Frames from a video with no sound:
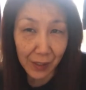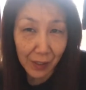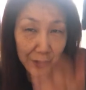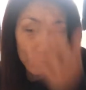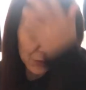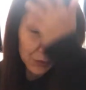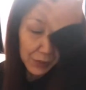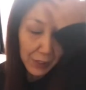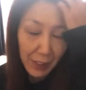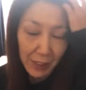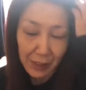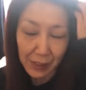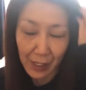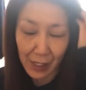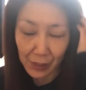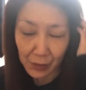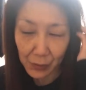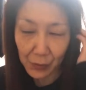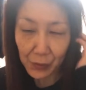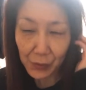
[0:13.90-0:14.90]
と整
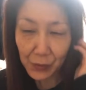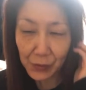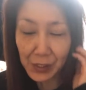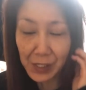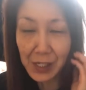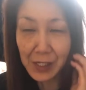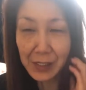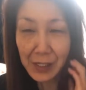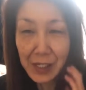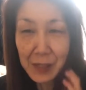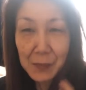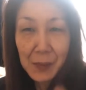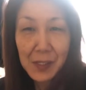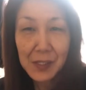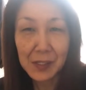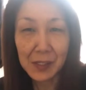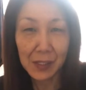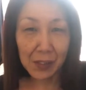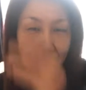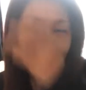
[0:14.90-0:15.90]
形の日になりま
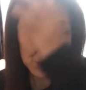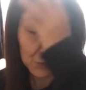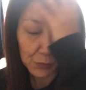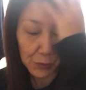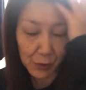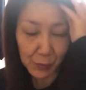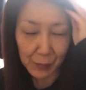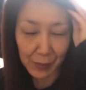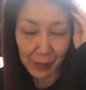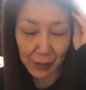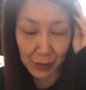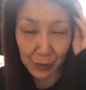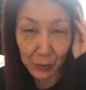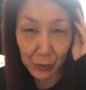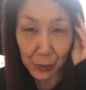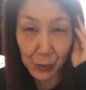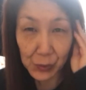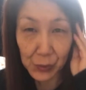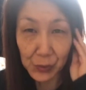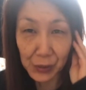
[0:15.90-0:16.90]
したちょっと今
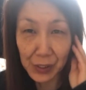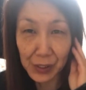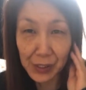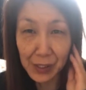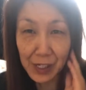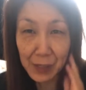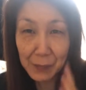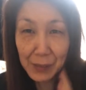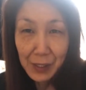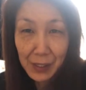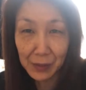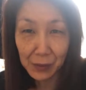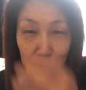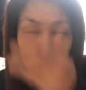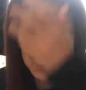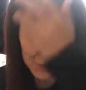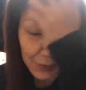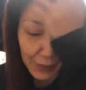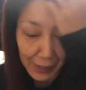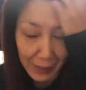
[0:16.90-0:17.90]
ドキドキで今
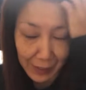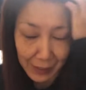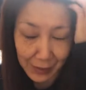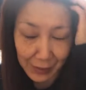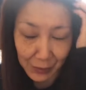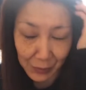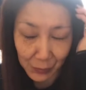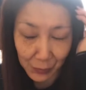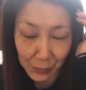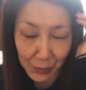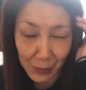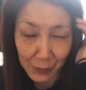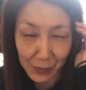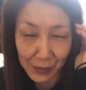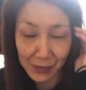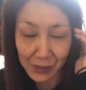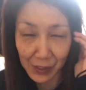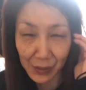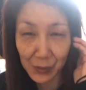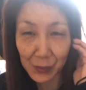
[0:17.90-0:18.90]
動画撮って
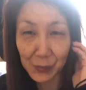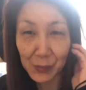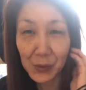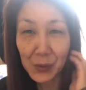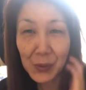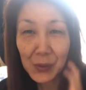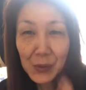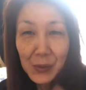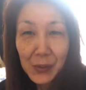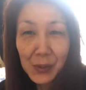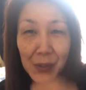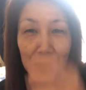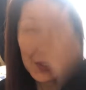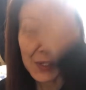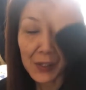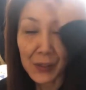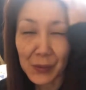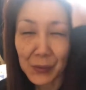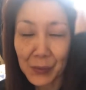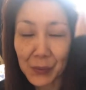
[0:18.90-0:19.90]
ますけども、
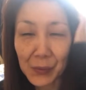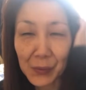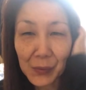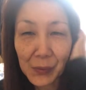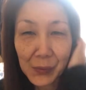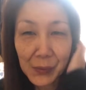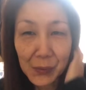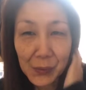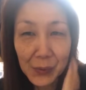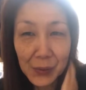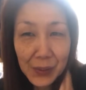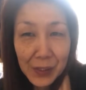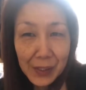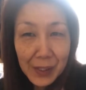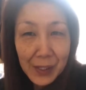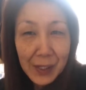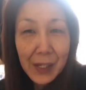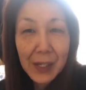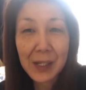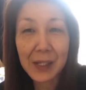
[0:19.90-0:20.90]
えっと、これ
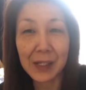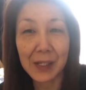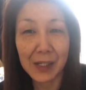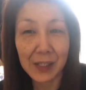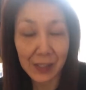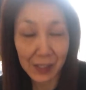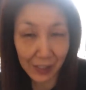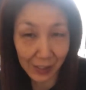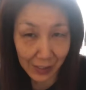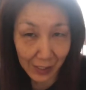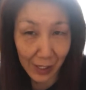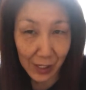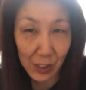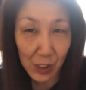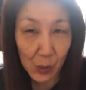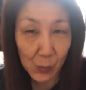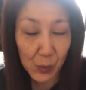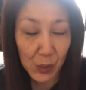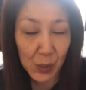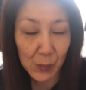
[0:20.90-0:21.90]
から行ってきたい
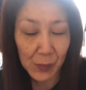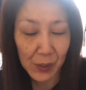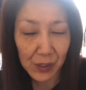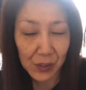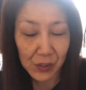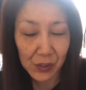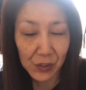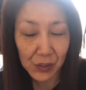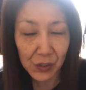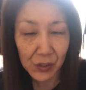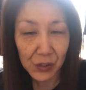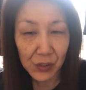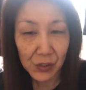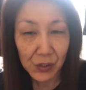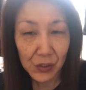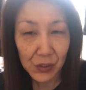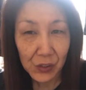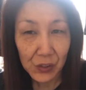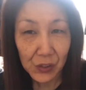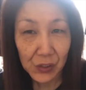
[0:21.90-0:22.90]
と思います
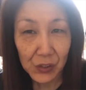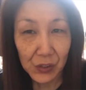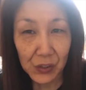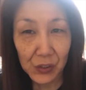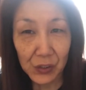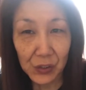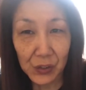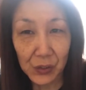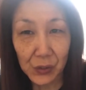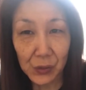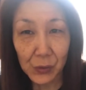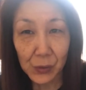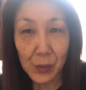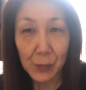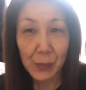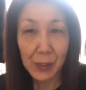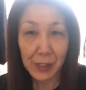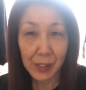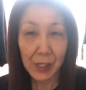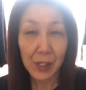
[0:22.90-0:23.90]

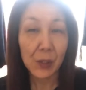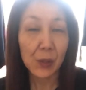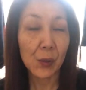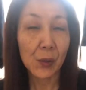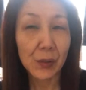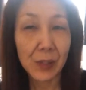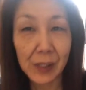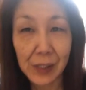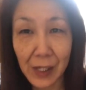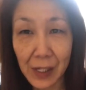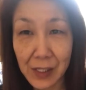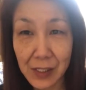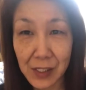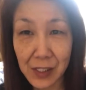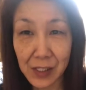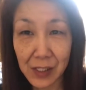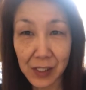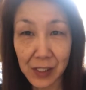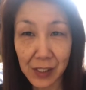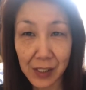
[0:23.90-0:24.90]
今ねこんな感
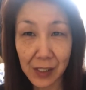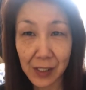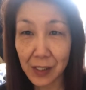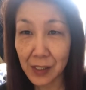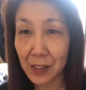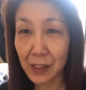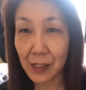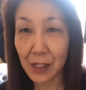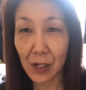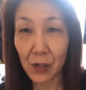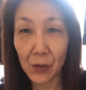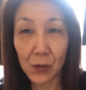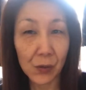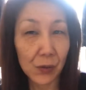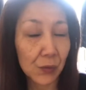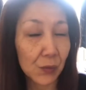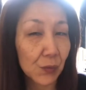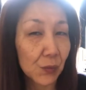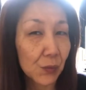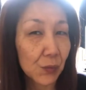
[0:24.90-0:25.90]
じに顔
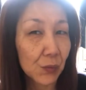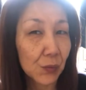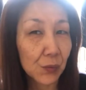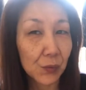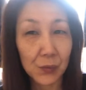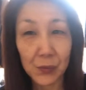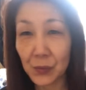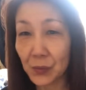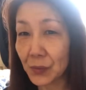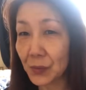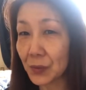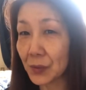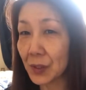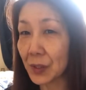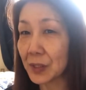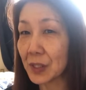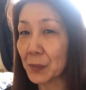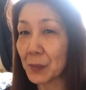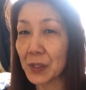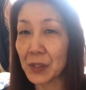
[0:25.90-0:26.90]

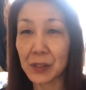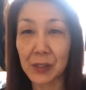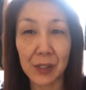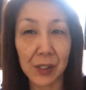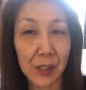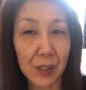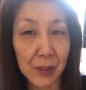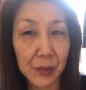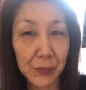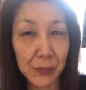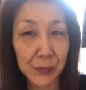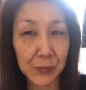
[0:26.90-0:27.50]
なってますね